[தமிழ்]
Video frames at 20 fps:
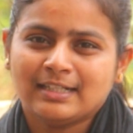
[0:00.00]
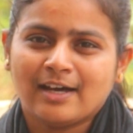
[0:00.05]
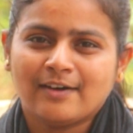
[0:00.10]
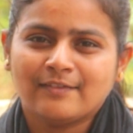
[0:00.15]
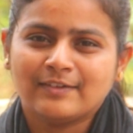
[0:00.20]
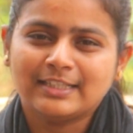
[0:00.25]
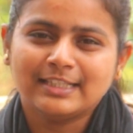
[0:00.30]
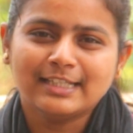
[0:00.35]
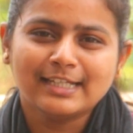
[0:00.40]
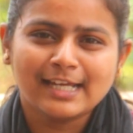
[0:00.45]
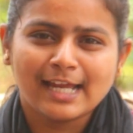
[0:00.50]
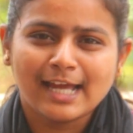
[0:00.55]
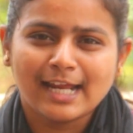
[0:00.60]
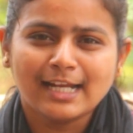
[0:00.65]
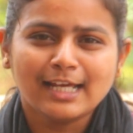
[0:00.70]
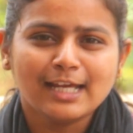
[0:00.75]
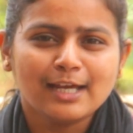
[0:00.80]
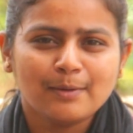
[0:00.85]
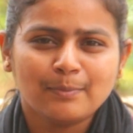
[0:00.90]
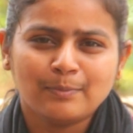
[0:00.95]
நான் வந்து
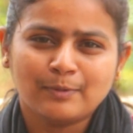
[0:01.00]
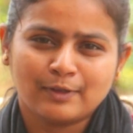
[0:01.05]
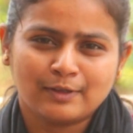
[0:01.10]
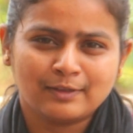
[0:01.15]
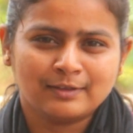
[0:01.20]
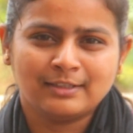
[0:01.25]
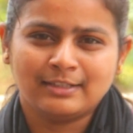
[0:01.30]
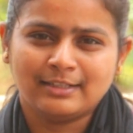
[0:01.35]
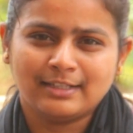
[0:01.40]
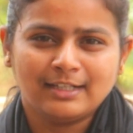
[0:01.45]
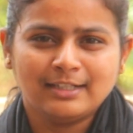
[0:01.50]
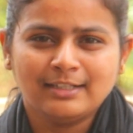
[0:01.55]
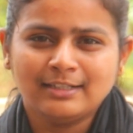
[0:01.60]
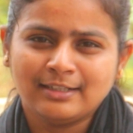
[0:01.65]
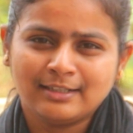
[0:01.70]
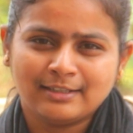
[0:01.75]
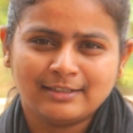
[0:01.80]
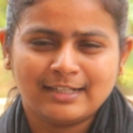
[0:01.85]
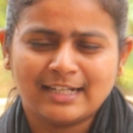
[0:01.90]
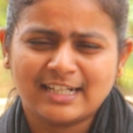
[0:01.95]
ஏழையாக
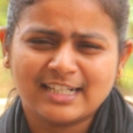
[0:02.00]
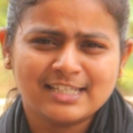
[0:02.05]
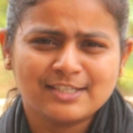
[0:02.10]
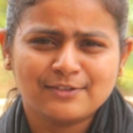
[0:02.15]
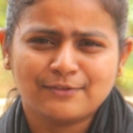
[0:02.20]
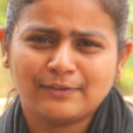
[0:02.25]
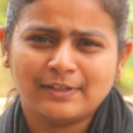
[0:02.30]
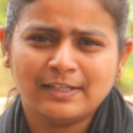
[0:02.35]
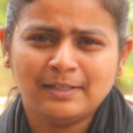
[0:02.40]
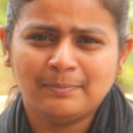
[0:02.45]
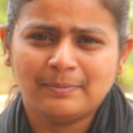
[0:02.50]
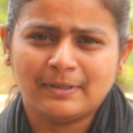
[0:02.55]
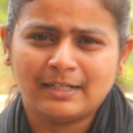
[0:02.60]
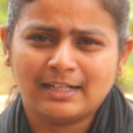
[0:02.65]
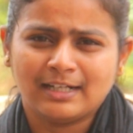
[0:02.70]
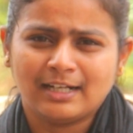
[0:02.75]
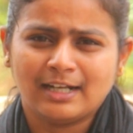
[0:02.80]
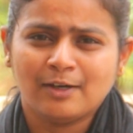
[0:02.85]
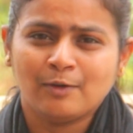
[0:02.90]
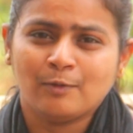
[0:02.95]
பிறந்துட்டேன்னு நினச்சி ஃபீல்
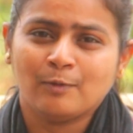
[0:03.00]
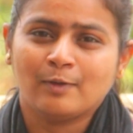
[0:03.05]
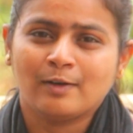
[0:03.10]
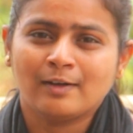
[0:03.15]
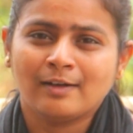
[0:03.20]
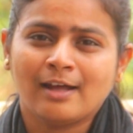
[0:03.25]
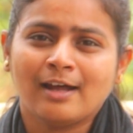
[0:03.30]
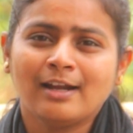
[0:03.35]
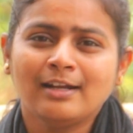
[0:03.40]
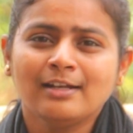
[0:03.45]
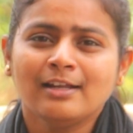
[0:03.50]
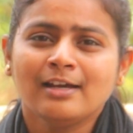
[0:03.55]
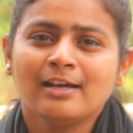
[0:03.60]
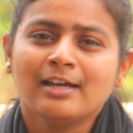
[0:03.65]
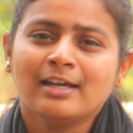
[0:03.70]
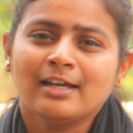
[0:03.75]
பண்ணலை ஒரு நாள்